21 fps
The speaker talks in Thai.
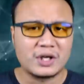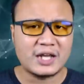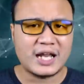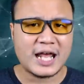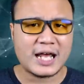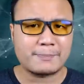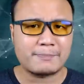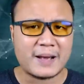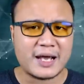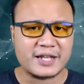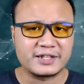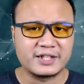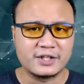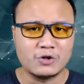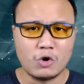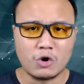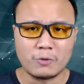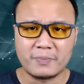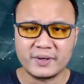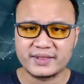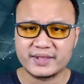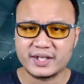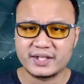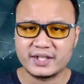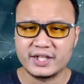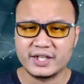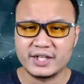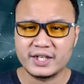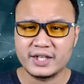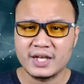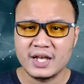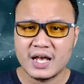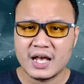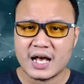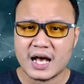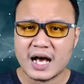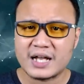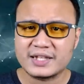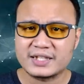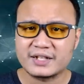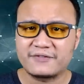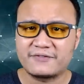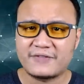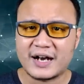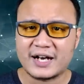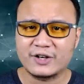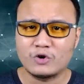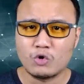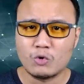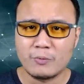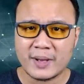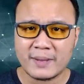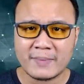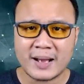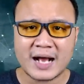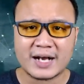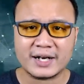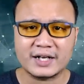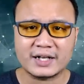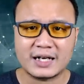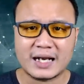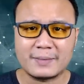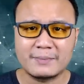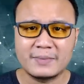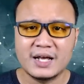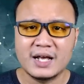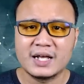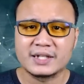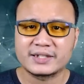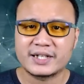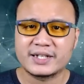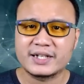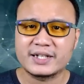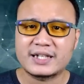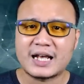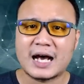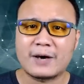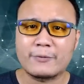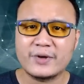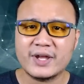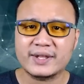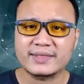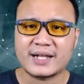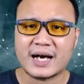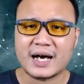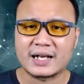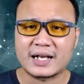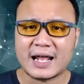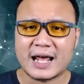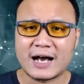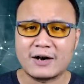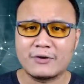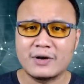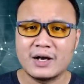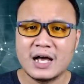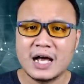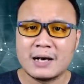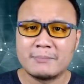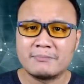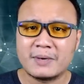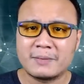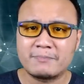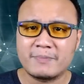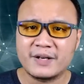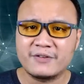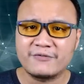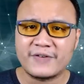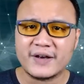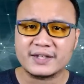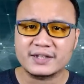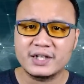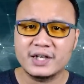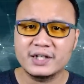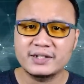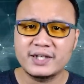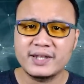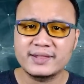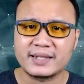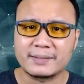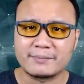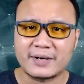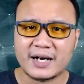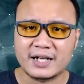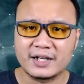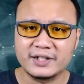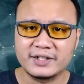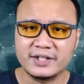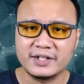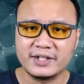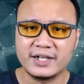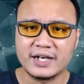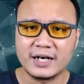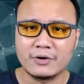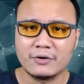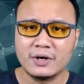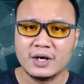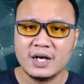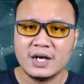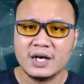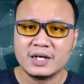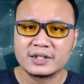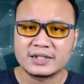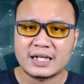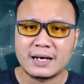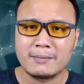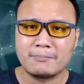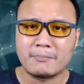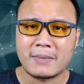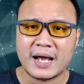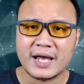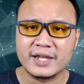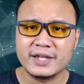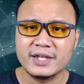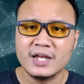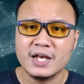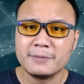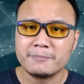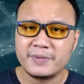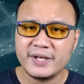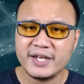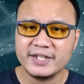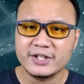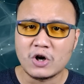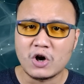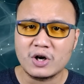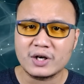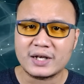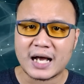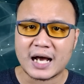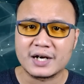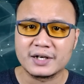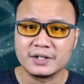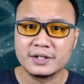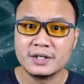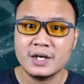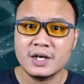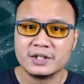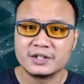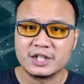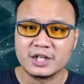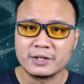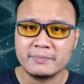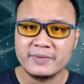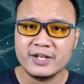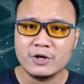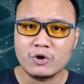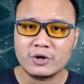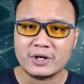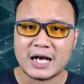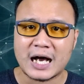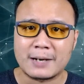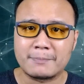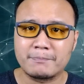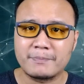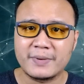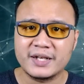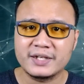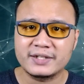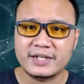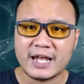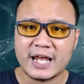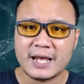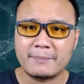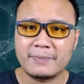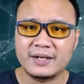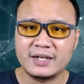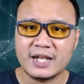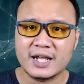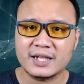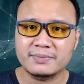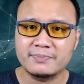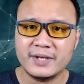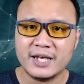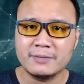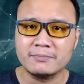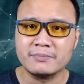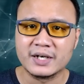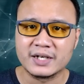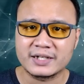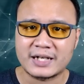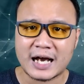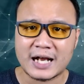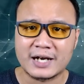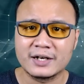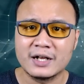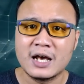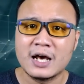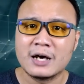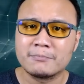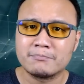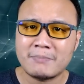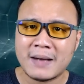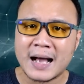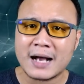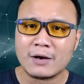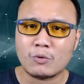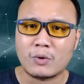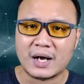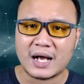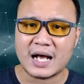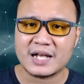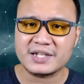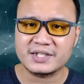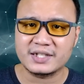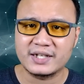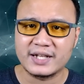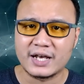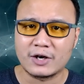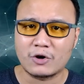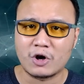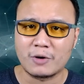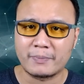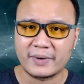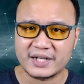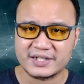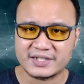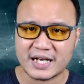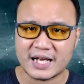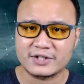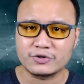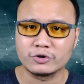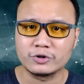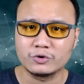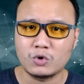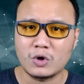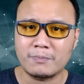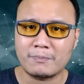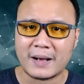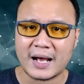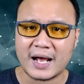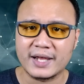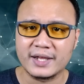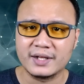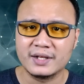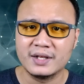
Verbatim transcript: วเลข 8-6% นี้อาจจะฟังดูไม่มากนะครับแต่ในทางวิทยาศาสตร์แล้วมันเป็นแฟกเตอร์ที่สำคัญเลยทีเดียวทำไมพี่น้องกันถึงมีโอกาสเป็นเกย์เป็นเลสเบี้ยนเหมือนกันมากกว่าค่าเฉลี่ยของประชาชนทั่วไป